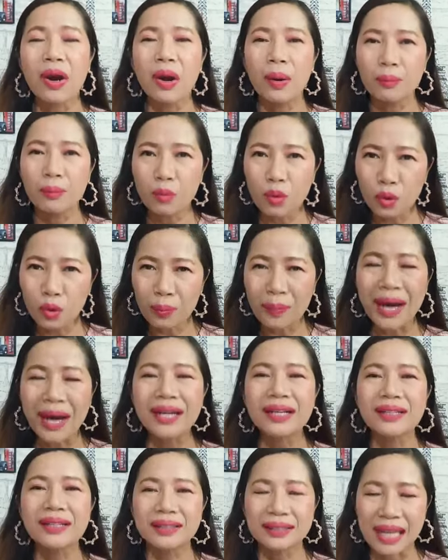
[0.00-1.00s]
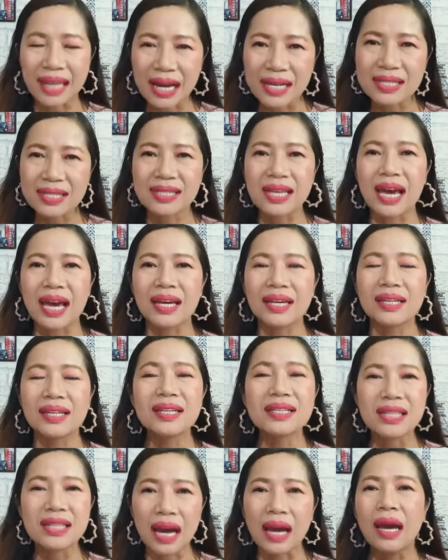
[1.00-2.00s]
มุ่งมั่นตั้งใจที่
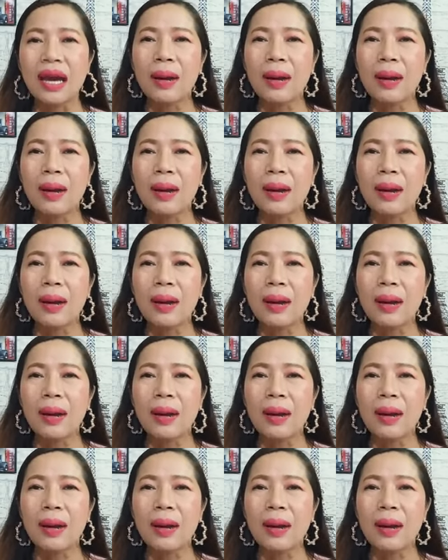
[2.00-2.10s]
จะ